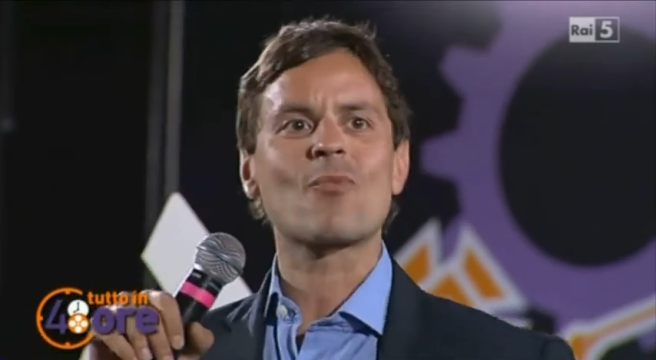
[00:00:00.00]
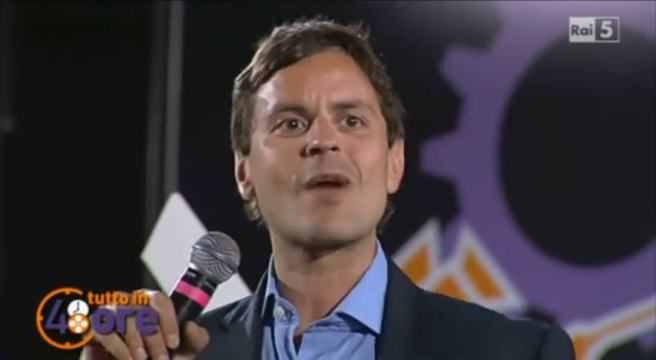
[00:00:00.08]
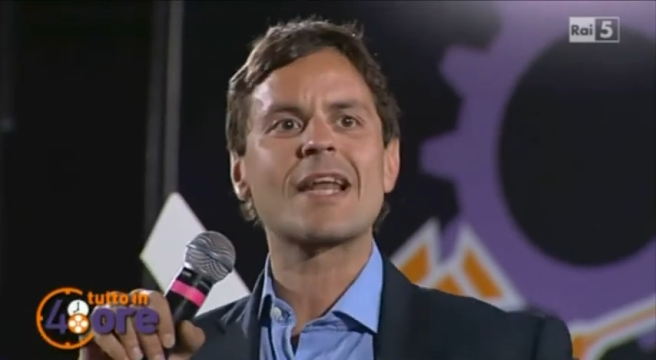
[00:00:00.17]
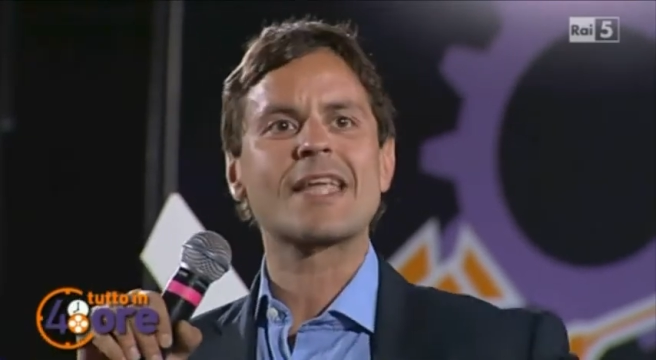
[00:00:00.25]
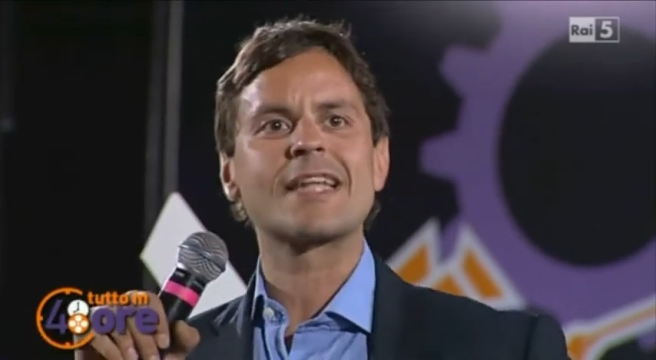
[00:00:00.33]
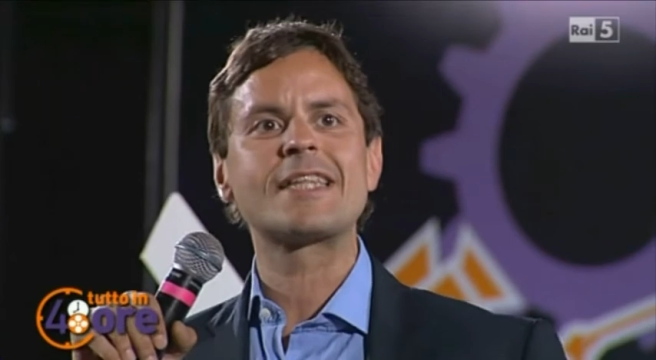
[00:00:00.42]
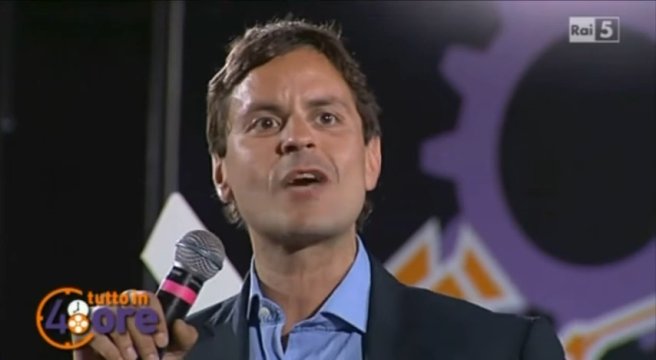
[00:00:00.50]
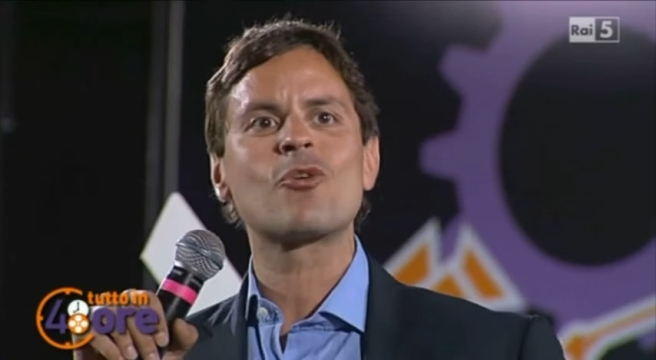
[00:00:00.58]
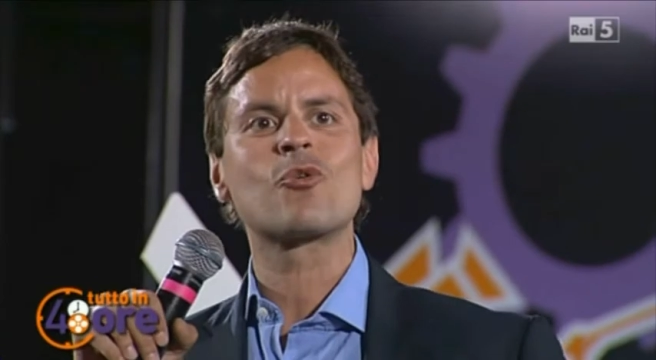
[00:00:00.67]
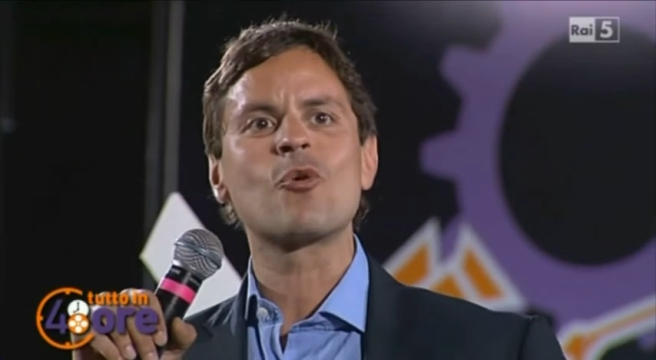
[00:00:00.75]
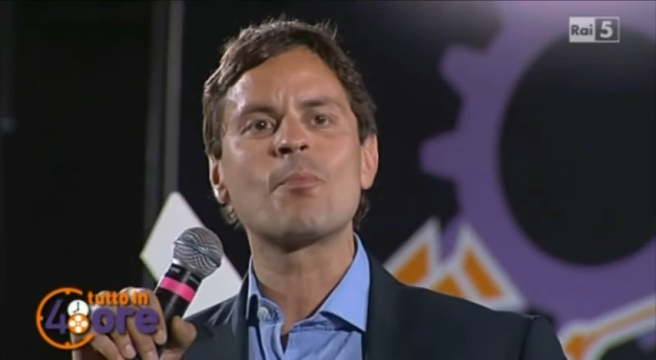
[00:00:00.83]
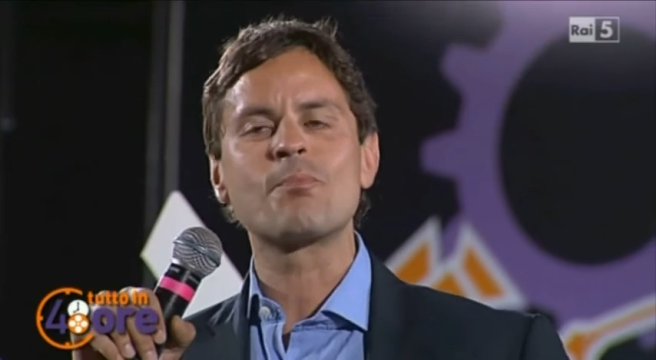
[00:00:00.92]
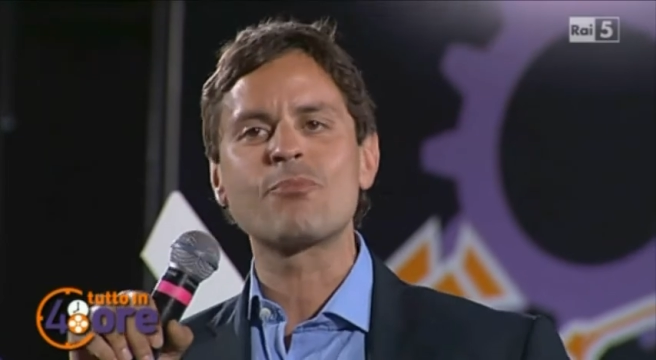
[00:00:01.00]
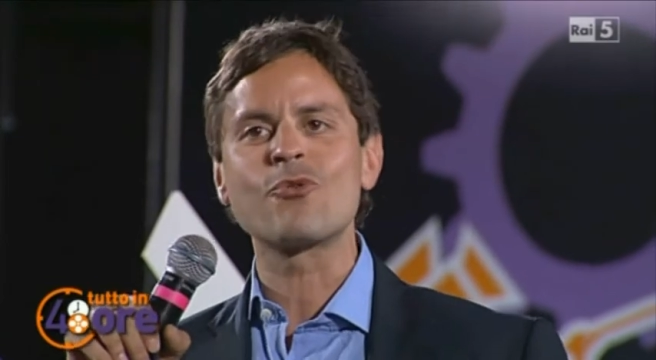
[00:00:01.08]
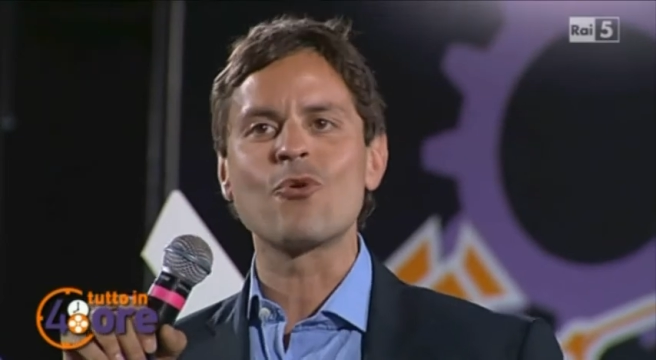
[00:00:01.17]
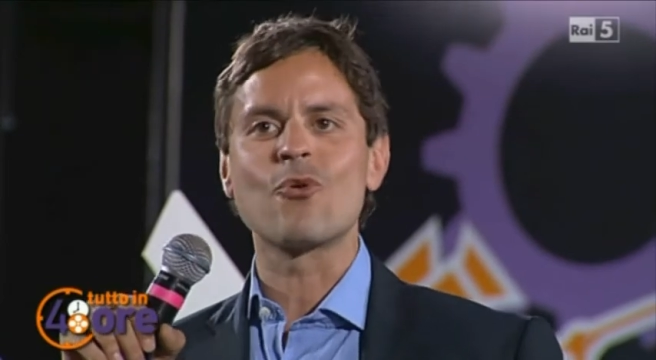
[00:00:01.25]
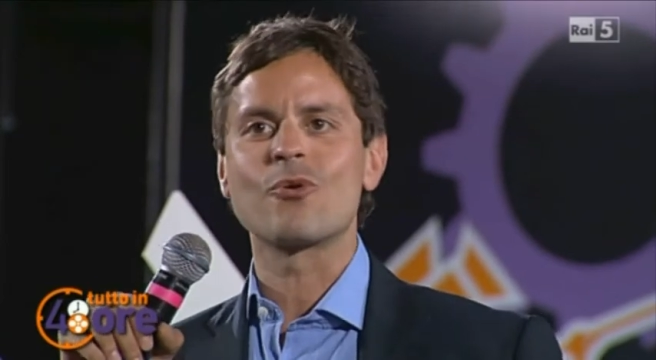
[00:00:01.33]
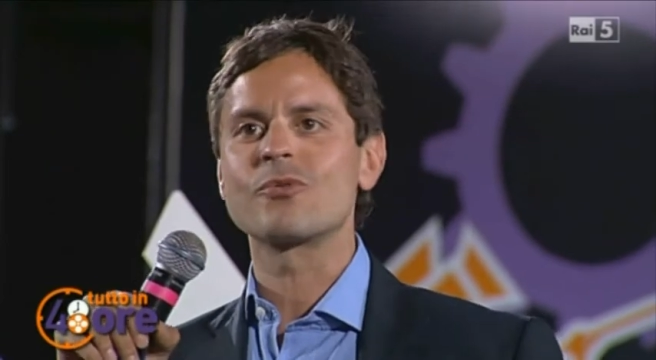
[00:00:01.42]
qualche dialogo in
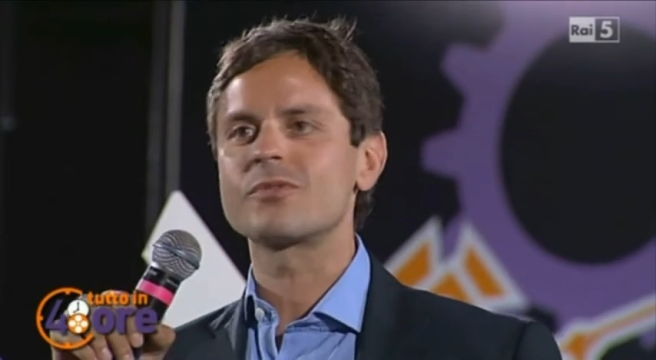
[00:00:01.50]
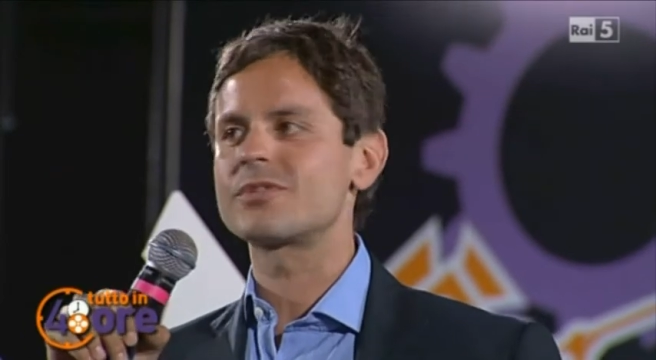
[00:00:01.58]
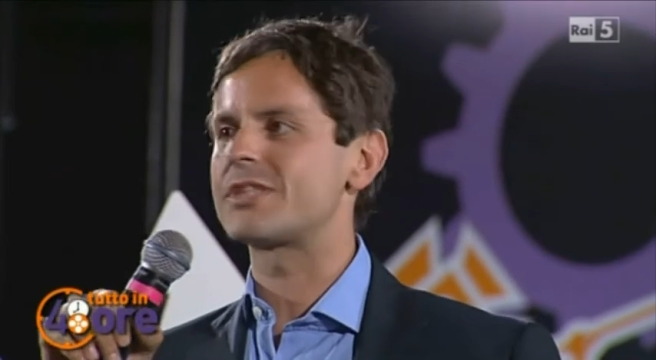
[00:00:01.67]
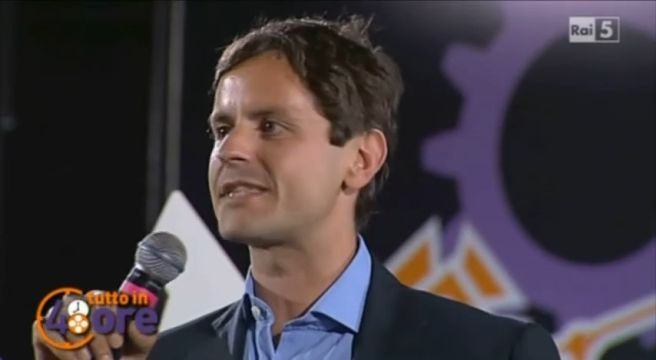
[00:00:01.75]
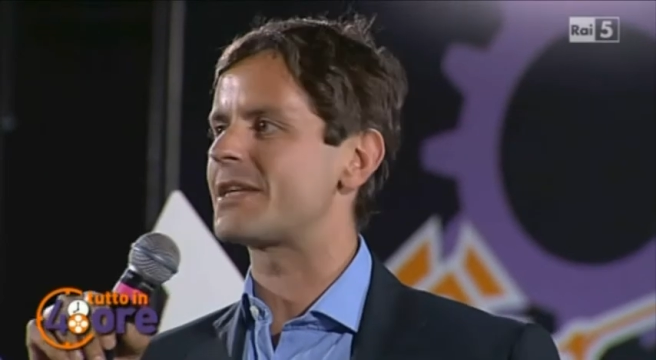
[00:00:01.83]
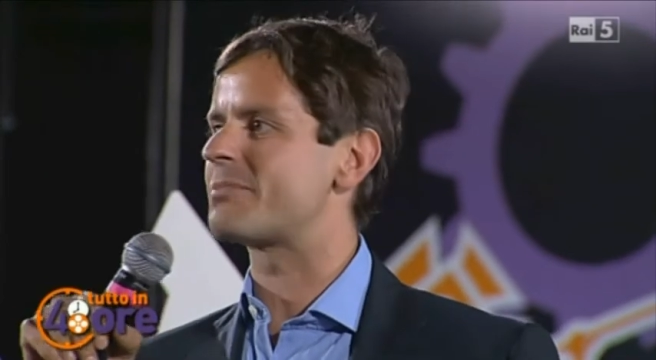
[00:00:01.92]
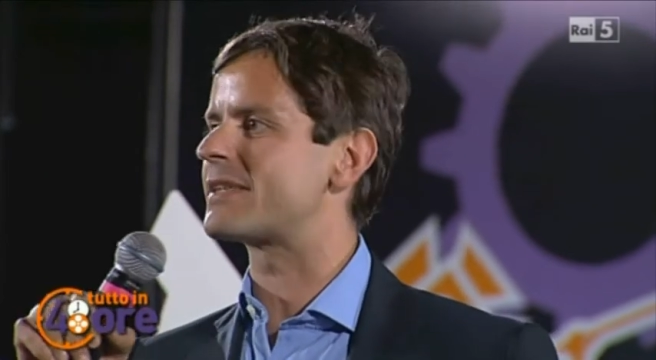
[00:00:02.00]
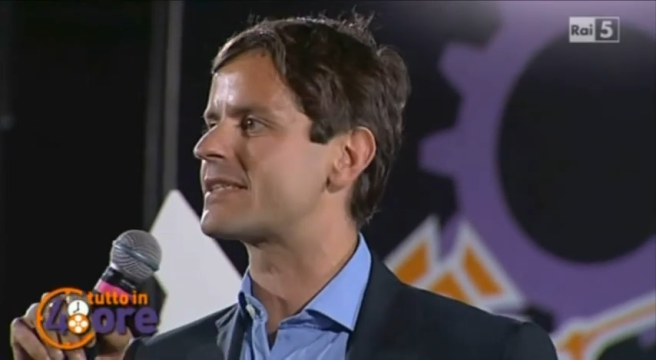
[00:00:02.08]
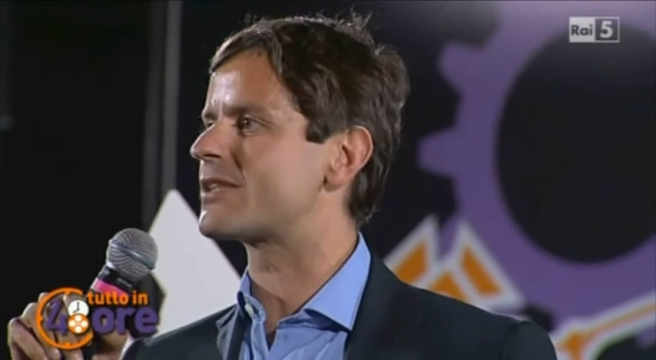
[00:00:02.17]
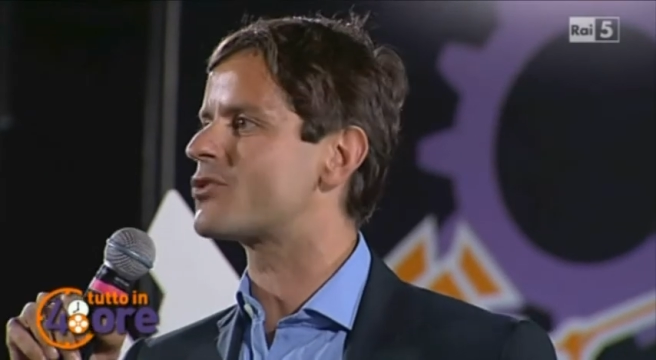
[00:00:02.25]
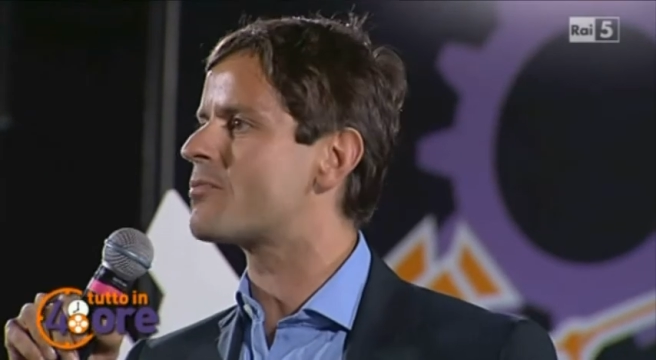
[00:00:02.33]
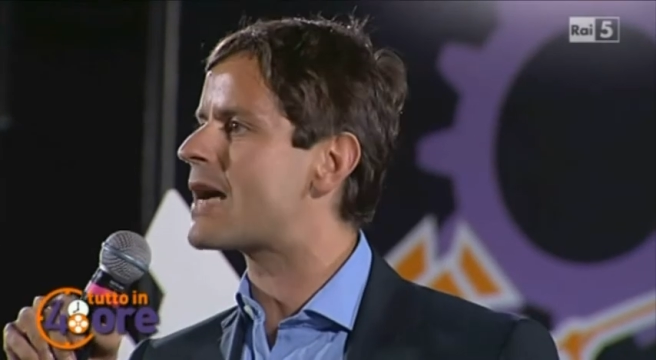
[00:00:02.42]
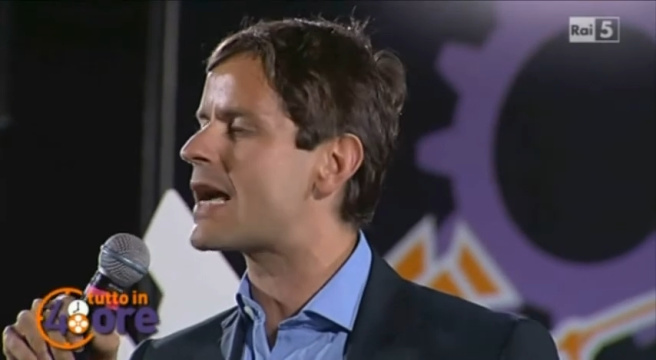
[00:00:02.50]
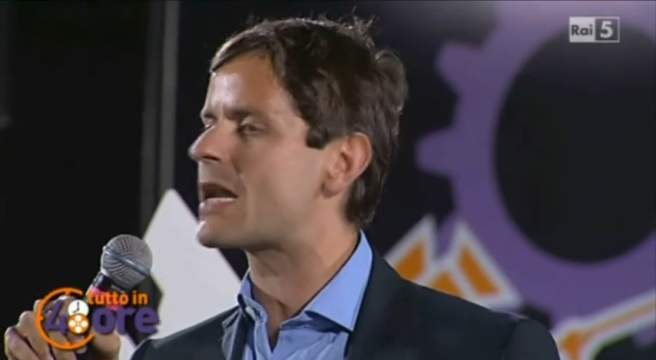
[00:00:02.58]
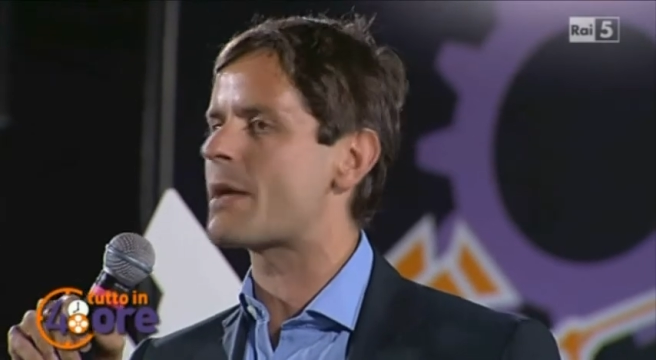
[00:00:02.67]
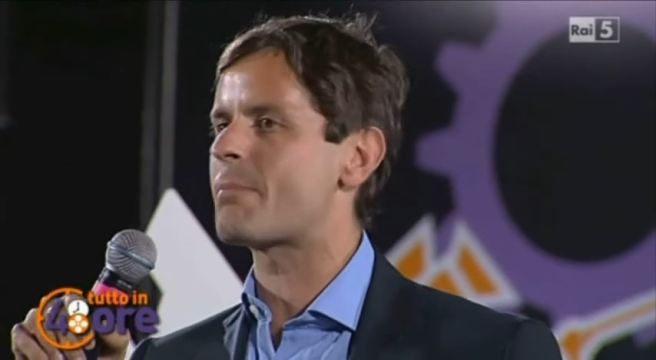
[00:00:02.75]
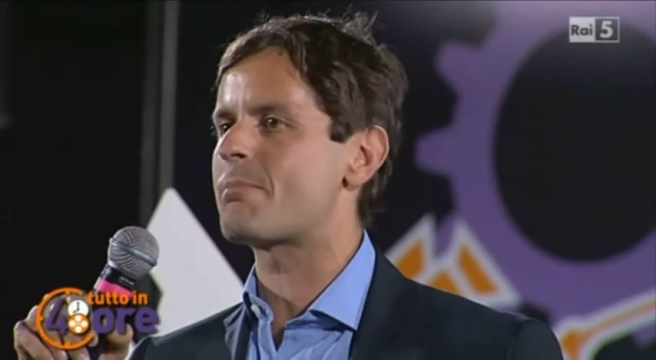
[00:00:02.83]
più non ci sarebbe stato male,